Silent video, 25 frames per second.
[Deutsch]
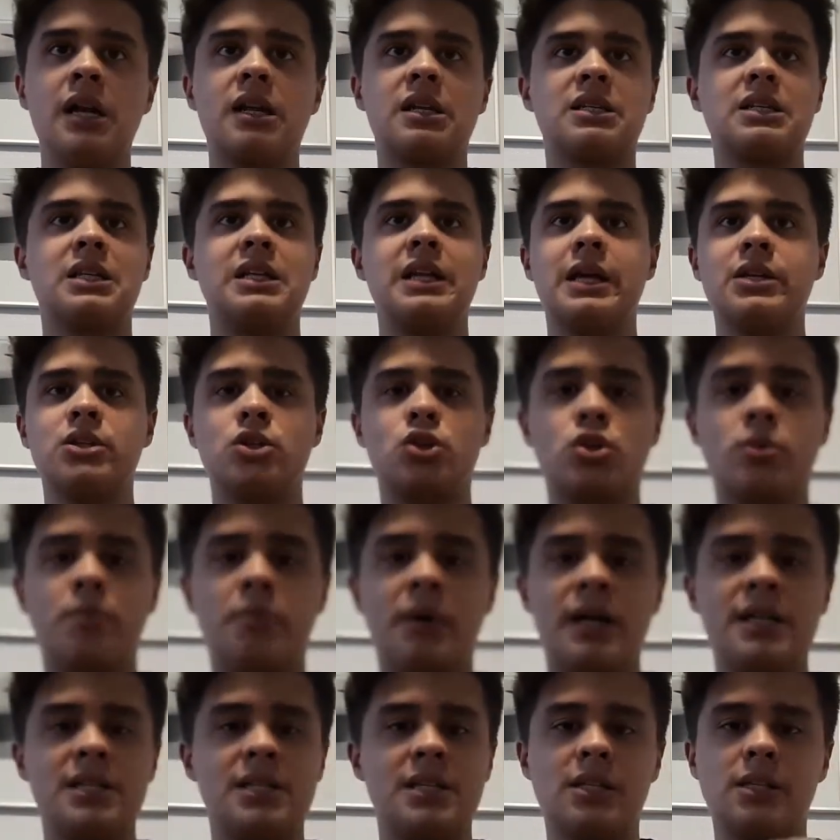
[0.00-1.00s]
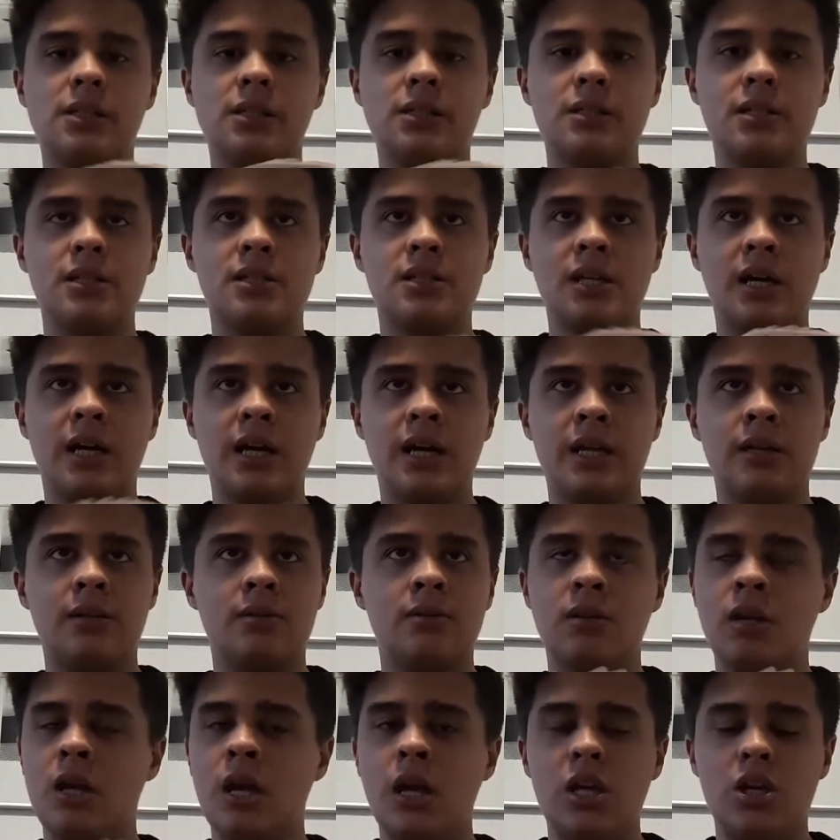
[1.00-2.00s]
Das klassische
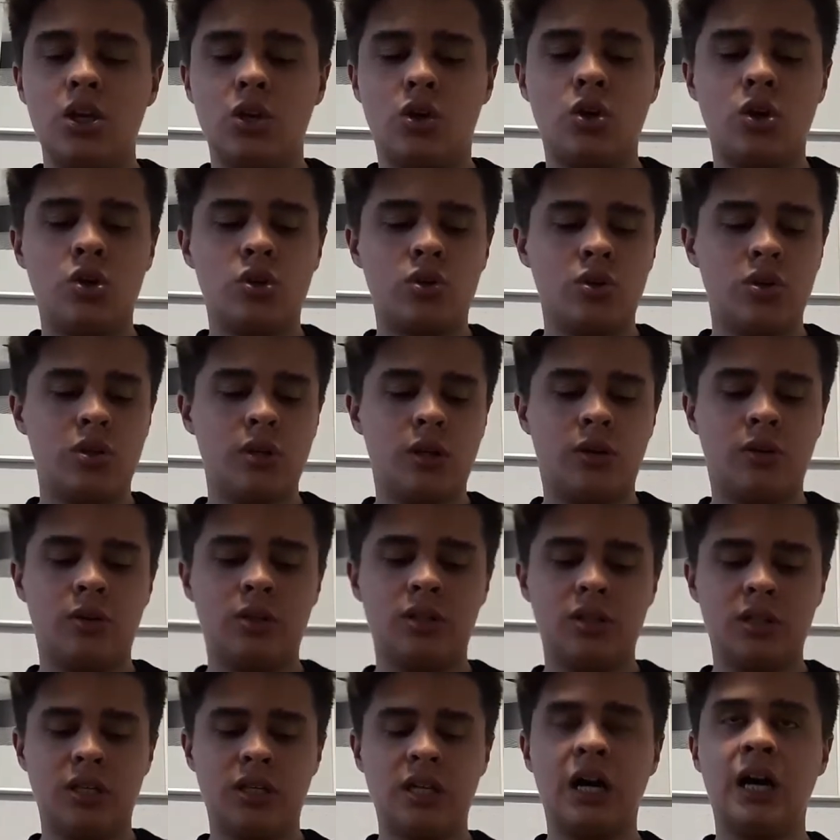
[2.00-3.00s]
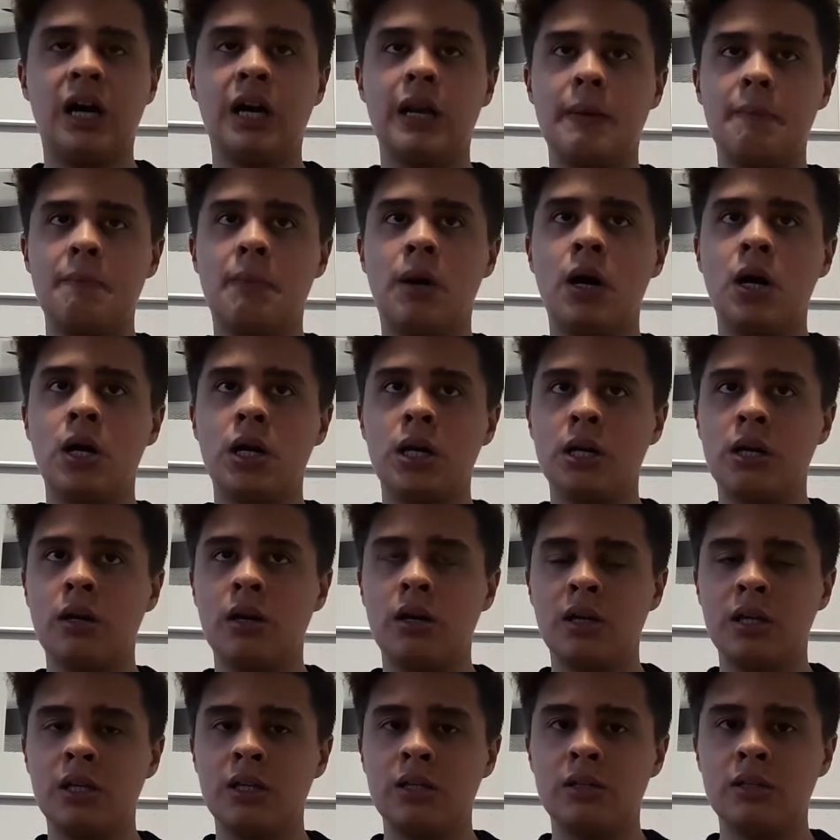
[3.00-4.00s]
Bicycle-Design, ihr könnt euch auch die Karten
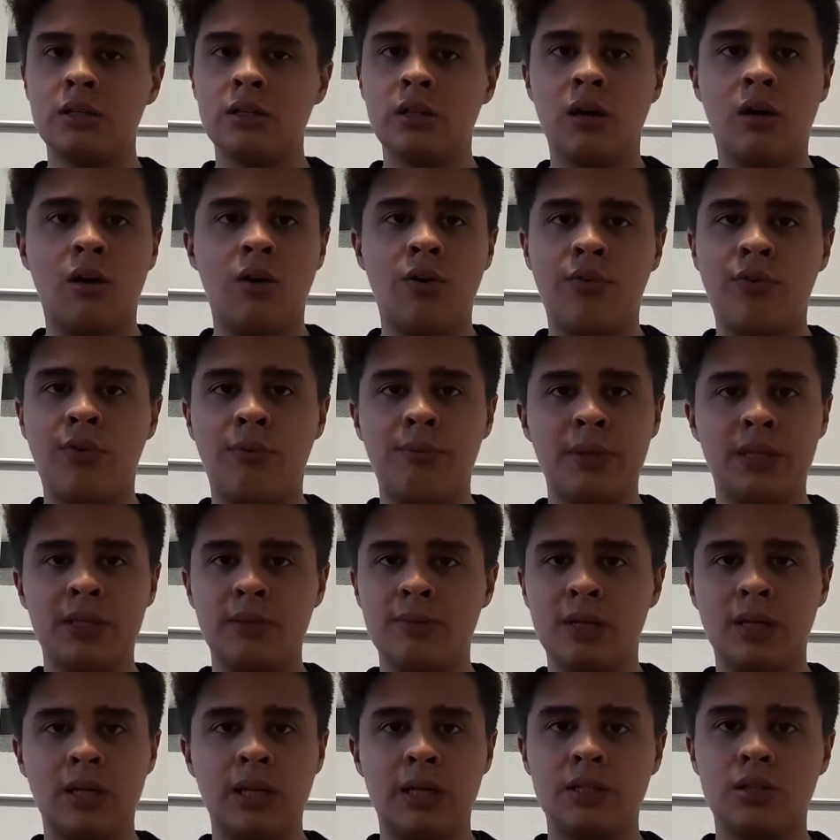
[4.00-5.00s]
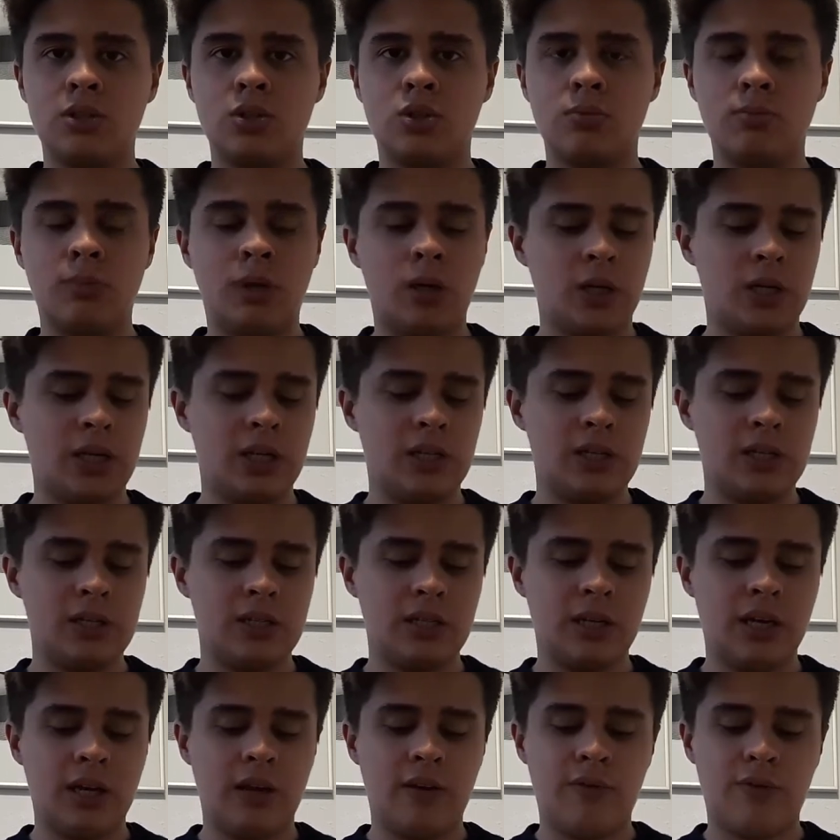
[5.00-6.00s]
marken hinten drauf, auch mit dem klassischen
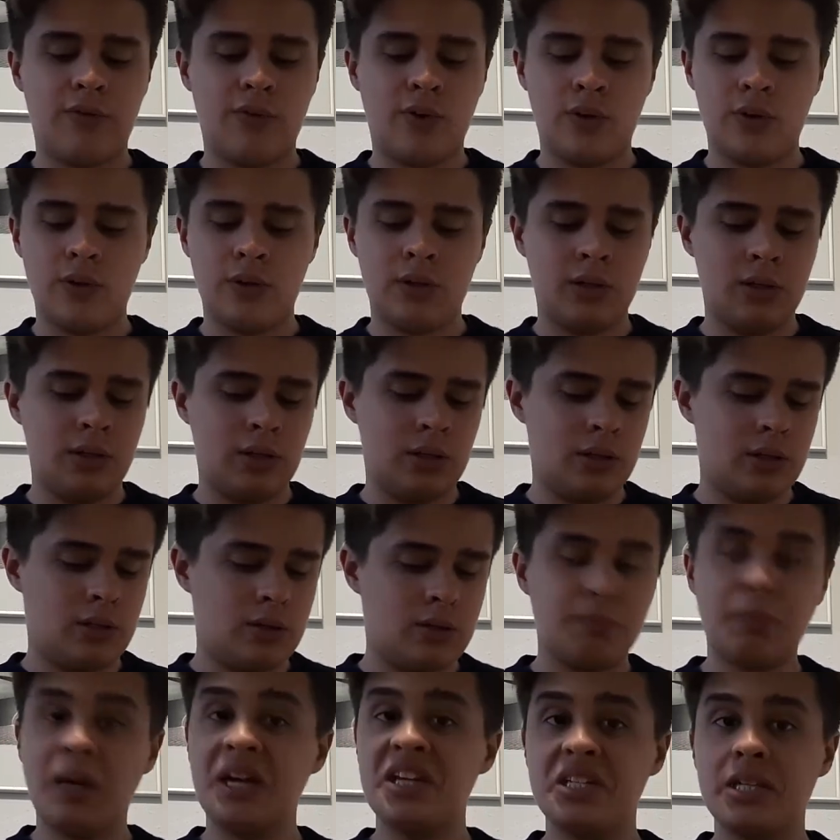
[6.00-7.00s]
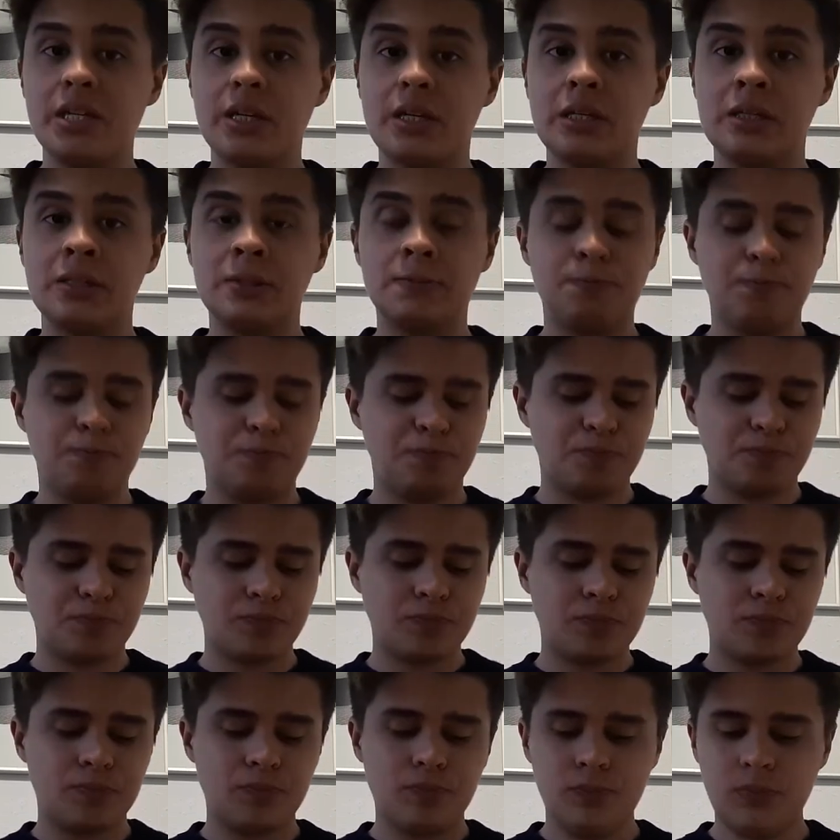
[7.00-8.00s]
Marking-Design von äh, Bicycle
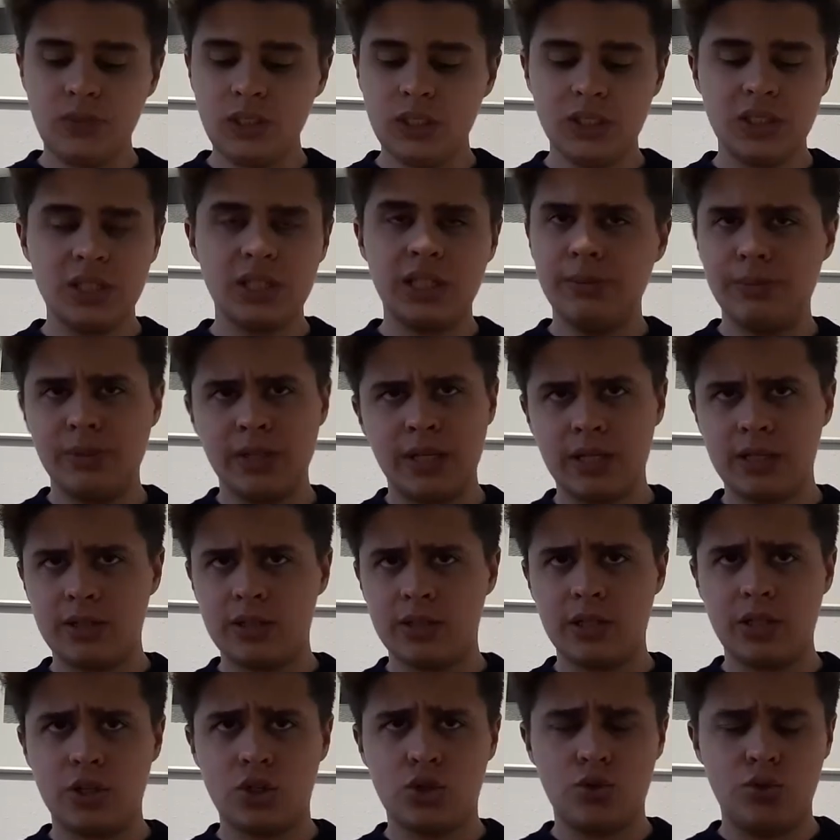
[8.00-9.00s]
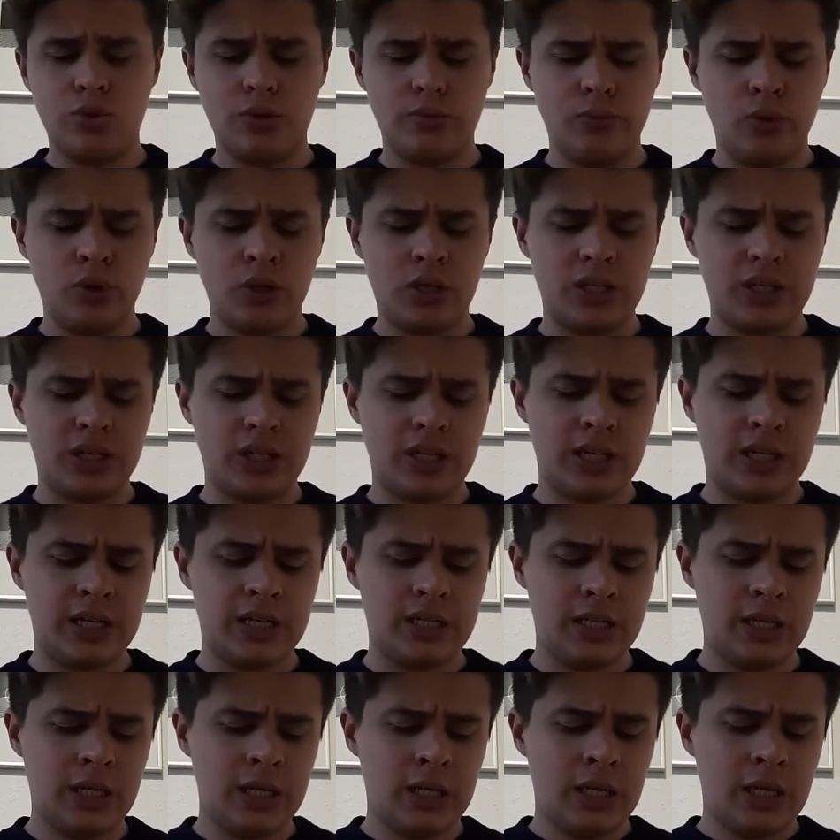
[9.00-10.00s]
gibt da eine sehr schöne
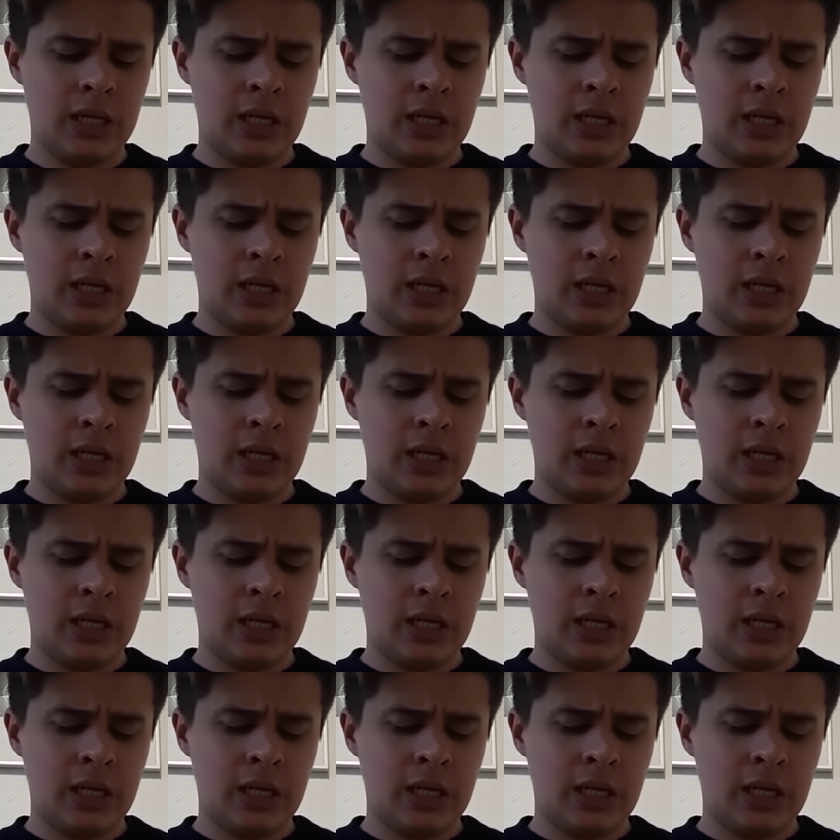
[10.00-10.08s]
Möglichkeit.